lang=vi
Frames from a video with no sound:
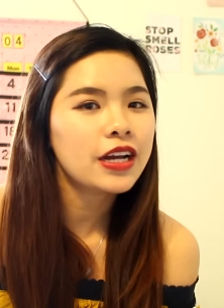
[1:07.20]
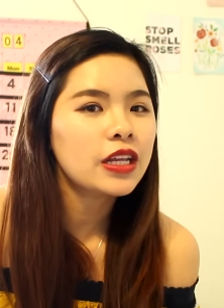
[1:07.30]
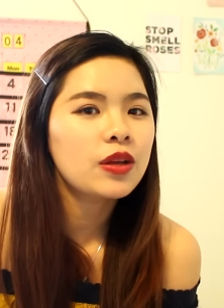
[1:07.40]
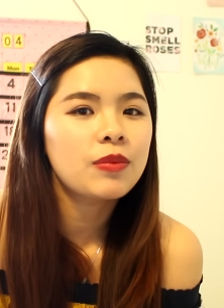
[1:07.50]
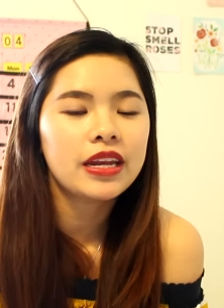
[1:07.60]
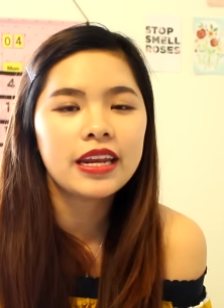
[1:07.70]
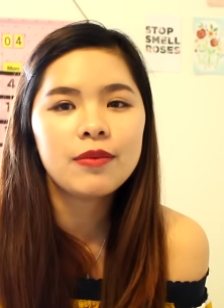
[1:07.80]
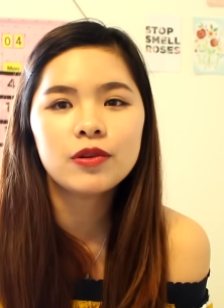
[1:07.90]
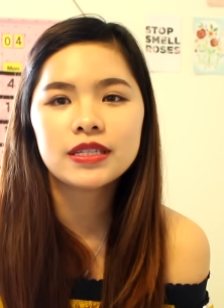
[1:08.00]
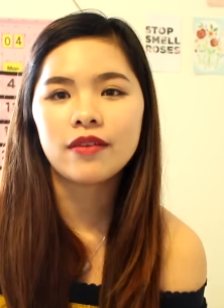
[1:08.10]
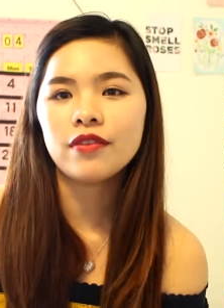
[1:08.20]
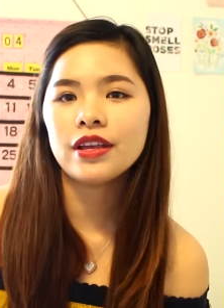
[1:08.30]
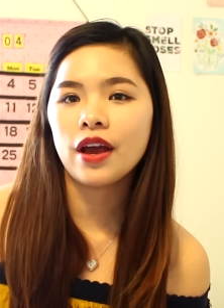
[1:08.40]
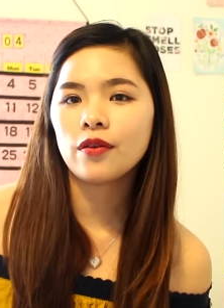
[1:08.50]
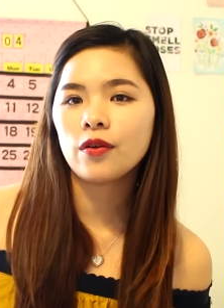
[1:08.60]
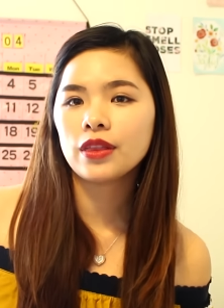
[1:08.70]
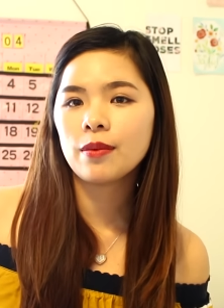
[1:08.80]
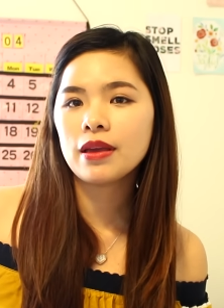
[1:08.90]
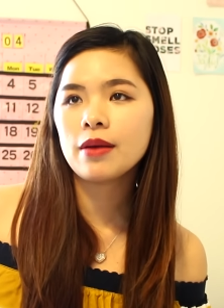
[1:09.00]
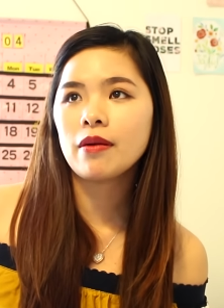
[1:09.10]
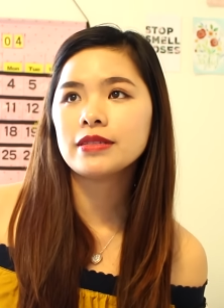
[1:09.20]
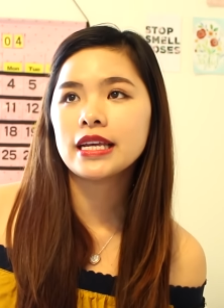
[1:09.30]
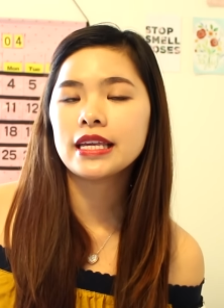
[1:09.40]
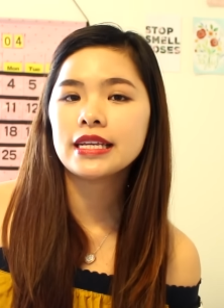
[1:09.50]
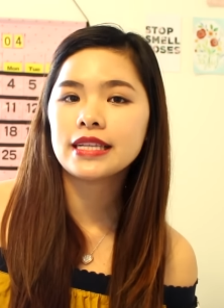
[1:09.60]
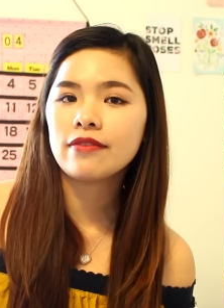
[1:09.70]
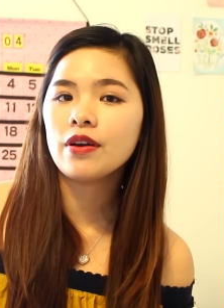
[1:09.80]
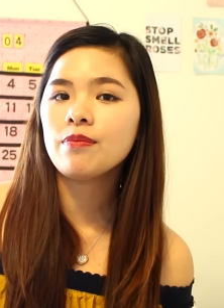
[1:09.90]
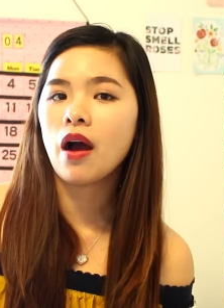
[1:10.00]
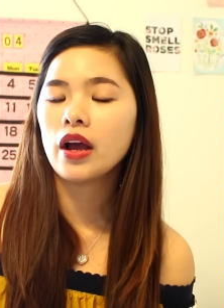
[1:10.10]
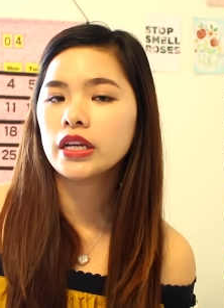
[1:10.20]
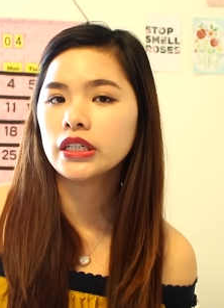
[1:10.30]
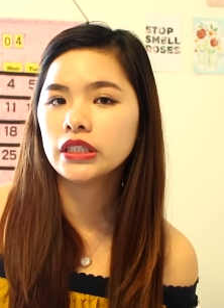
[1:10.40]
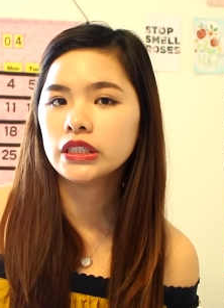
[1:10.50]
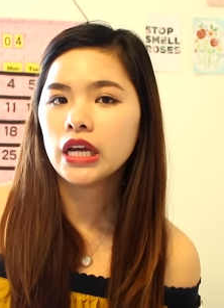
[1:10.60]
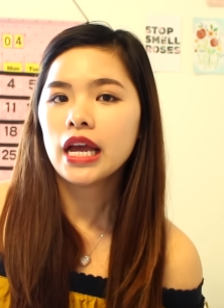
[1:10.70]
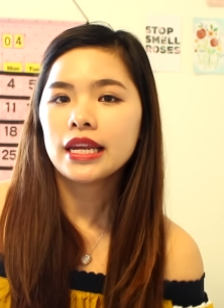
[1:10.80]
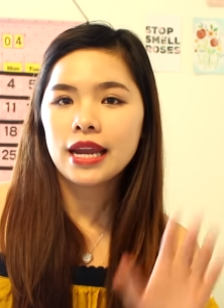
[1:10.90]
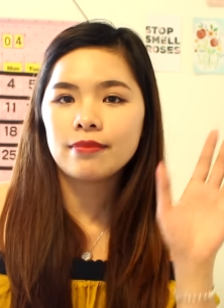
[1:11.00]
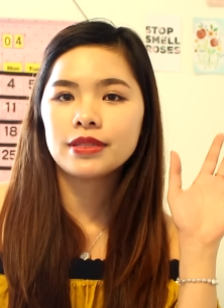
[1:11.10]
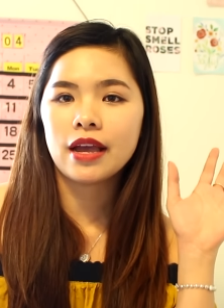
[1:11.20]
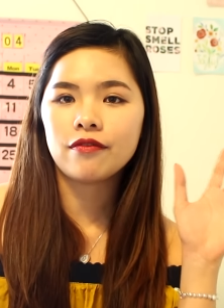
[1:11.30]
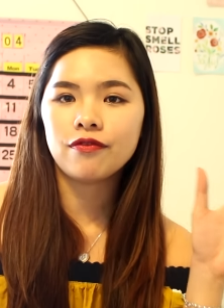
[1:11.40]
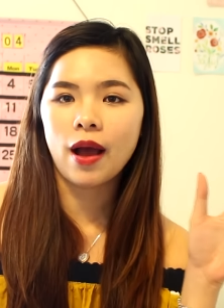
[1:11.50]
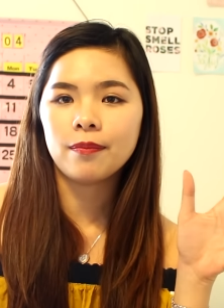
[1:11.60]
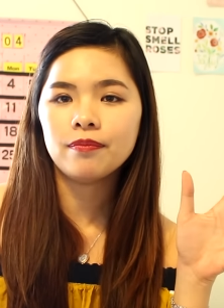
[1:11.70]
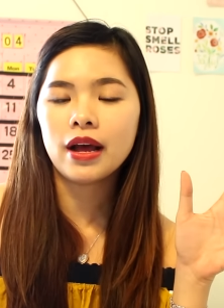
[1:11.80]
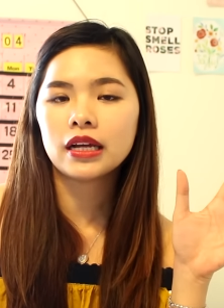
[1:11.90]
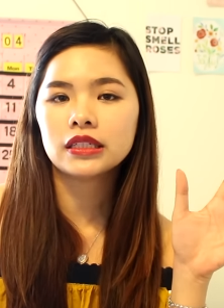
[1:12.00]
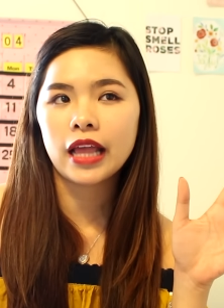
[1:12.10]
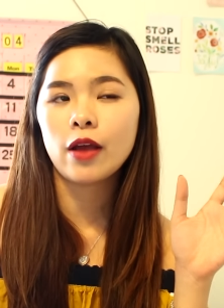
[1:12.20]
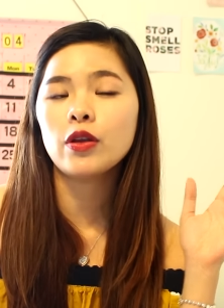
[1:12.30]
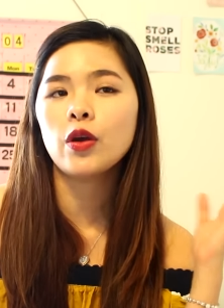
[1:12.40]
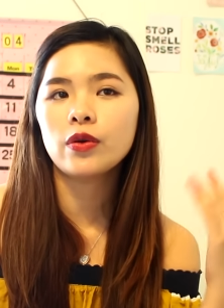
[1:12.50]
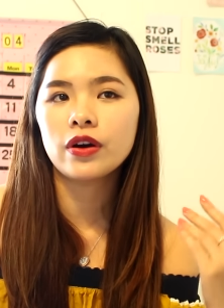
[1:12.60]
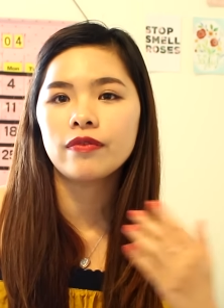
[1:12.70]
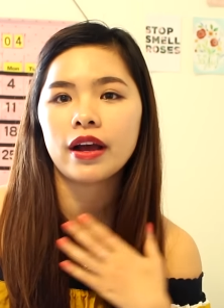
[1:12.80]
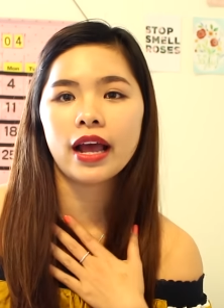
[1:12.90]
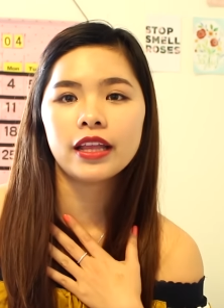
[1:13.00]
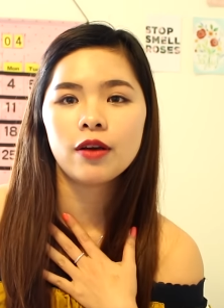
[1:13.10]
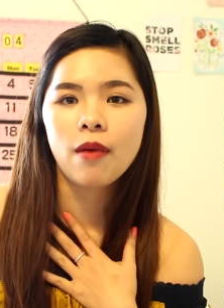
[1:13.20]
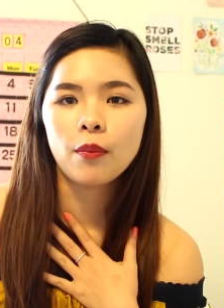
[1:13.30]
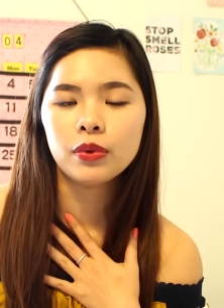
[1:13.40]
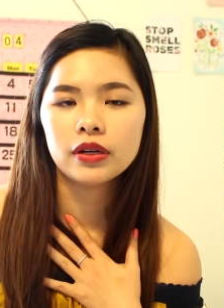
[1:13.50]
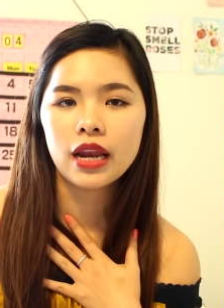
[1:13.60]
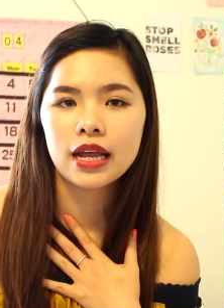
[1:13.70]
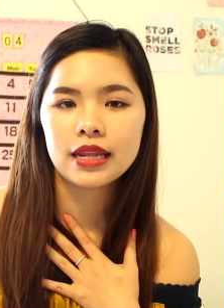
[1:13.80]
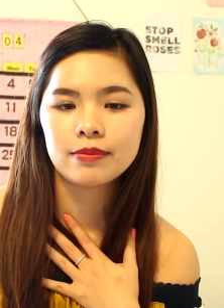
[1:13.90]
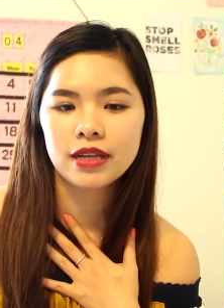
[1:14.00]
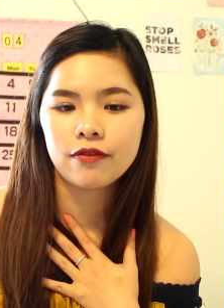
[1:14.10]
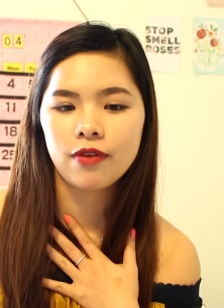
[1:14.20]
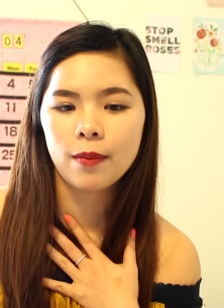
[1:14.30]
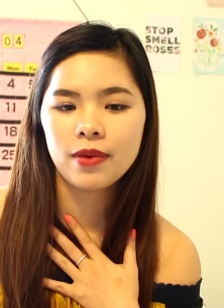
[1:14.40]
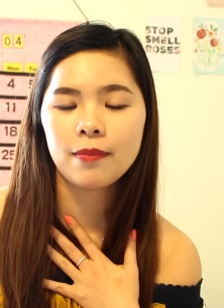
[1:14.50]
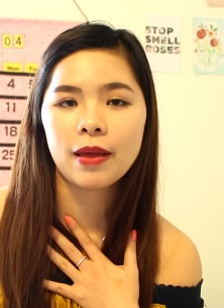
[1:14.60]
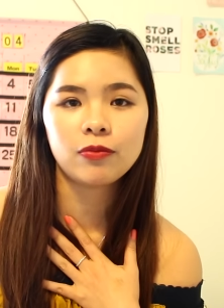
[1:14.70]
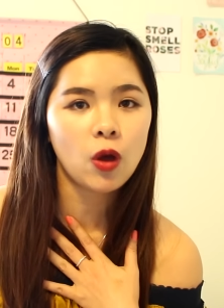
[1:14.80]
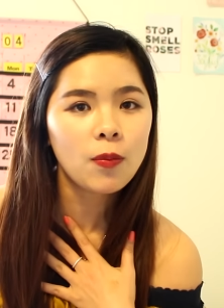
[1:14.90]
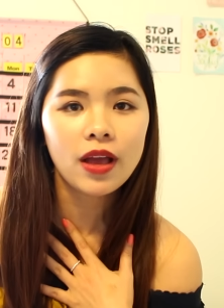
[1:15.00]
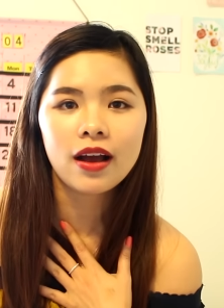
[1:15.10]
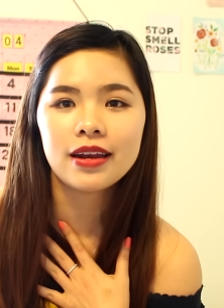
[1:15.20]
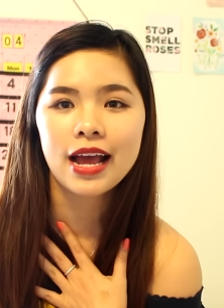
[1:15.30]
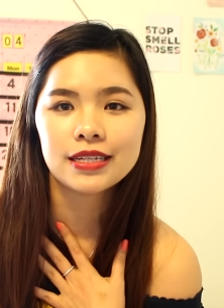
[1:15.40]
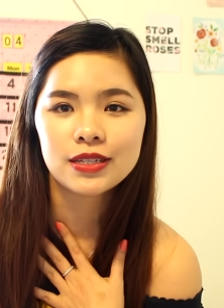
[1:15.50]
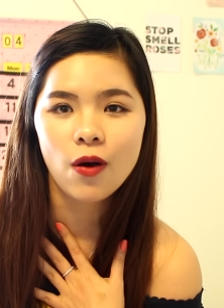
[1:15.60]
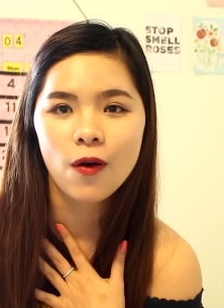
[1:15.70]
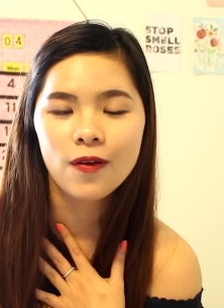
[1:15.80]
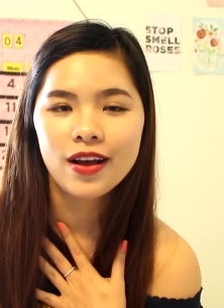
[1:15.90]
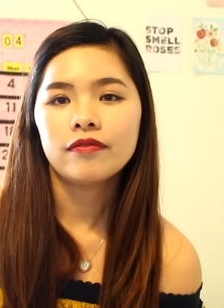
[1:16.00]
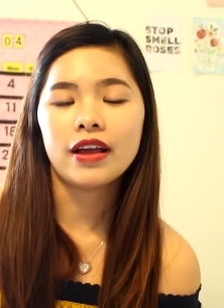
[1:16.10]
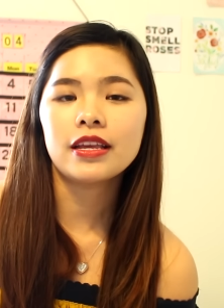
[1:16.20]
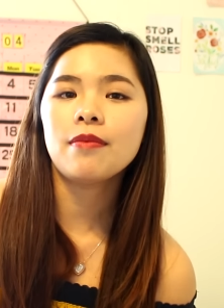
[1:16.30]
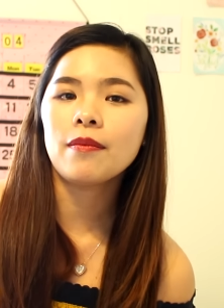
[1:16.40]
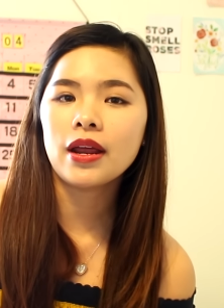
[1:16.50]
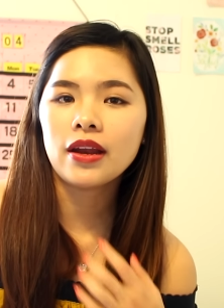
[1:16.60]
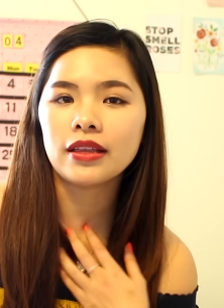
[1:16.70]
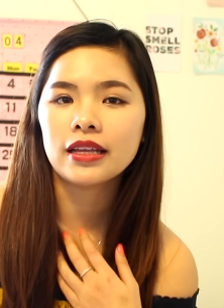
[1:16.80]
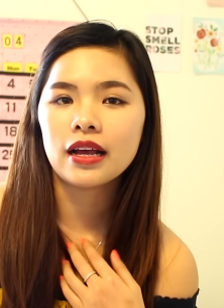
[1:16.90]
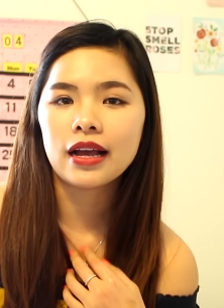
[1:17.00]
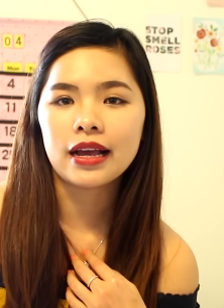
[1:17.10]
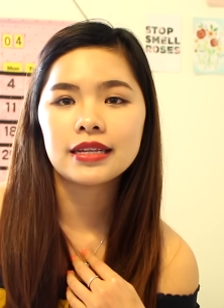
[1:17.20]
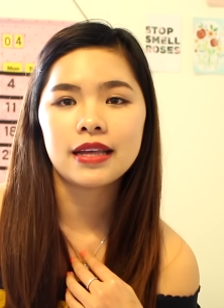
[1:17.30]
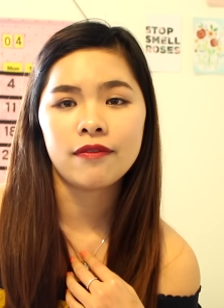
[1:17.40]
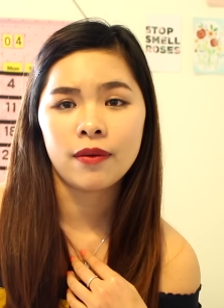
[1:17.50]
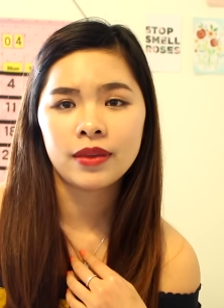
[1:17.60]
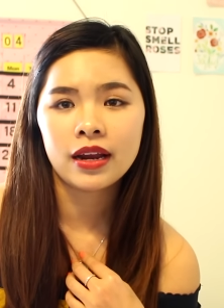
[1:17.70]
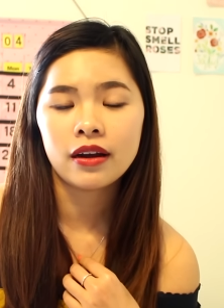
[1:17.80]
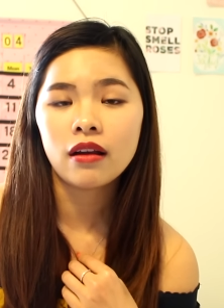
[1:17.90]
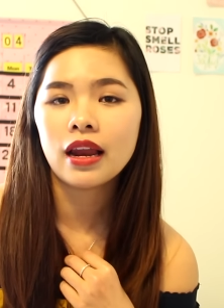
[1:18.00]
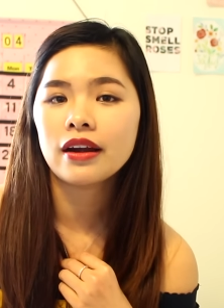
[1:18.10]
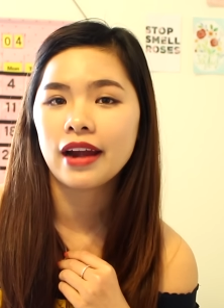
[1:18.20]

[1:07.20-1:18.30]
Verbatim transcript: khi tụi mình đã đi mua sắm với nhau rồi thì bây giờ bóng sẽ chia sẻ với mọi người năm sản phẩm mà theo nhiều người và cả theo bóng nữa là năm sản phẩm làm đẹp tốt nhất ở Daiso và như bóng đã nói thì tất cả các sản phẩm này rất là